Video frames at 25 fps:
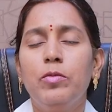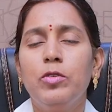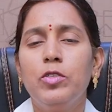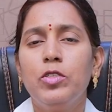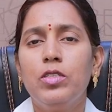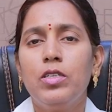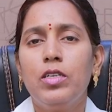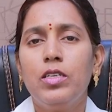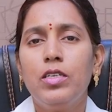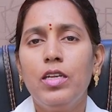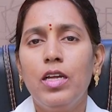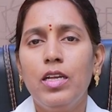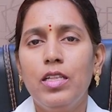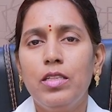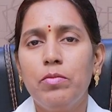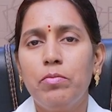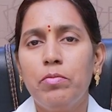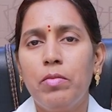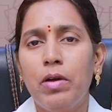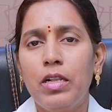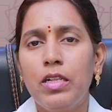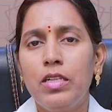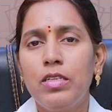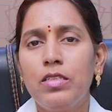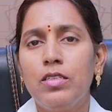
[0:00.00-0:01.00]
ఏమవుతుందంటే అది
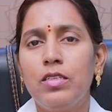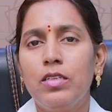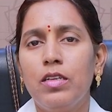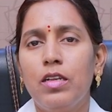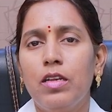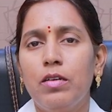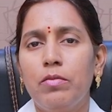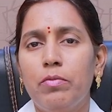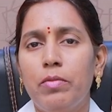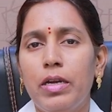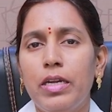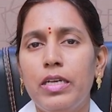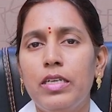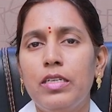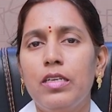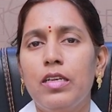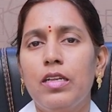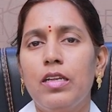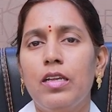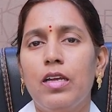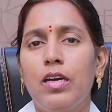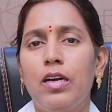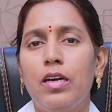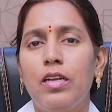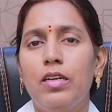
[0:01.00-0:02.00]
బల్జ్ బయట
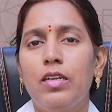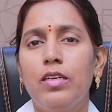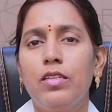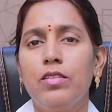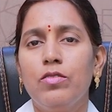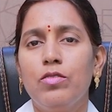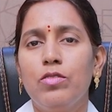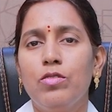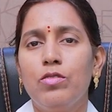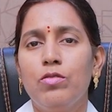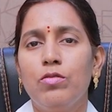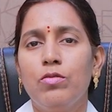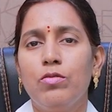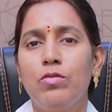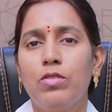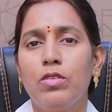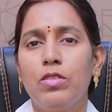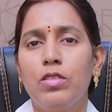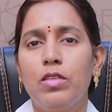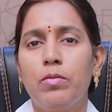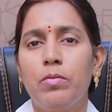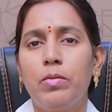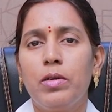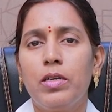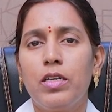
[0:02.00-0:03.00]
అన్నది వస్తూ ఉంటుంది
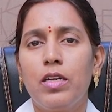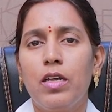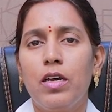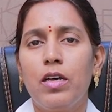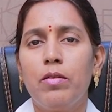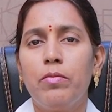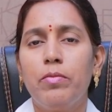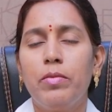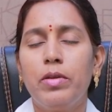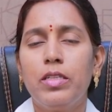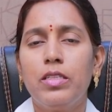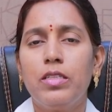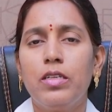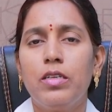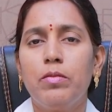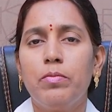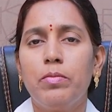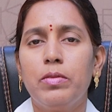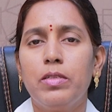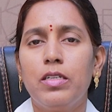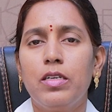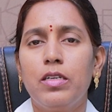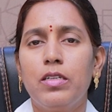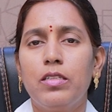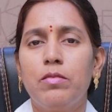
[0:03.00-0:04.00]
అనమాట ఆ మెత్తడి
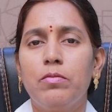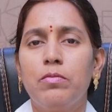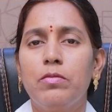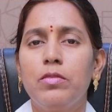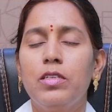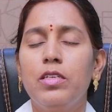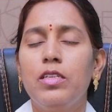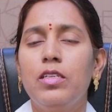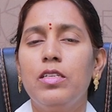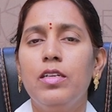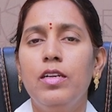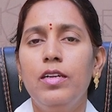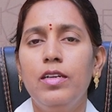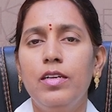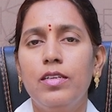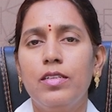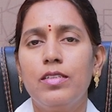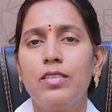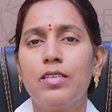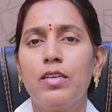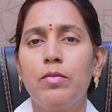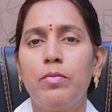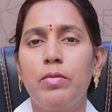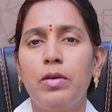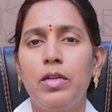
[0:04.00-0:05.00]
పదార్థం దీన్ని
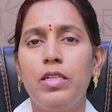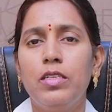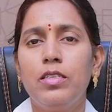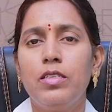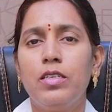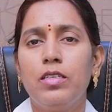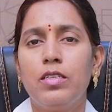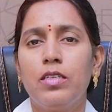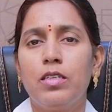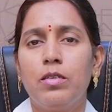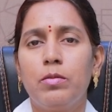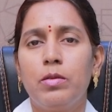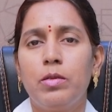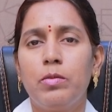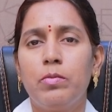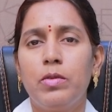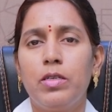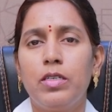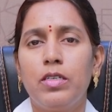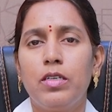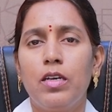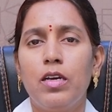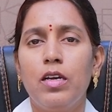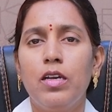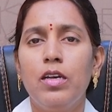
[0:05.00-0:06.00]
డిస్క్ బల్జ్ అంటాం
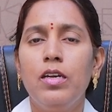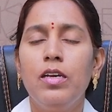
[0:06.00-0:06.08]
అనమాట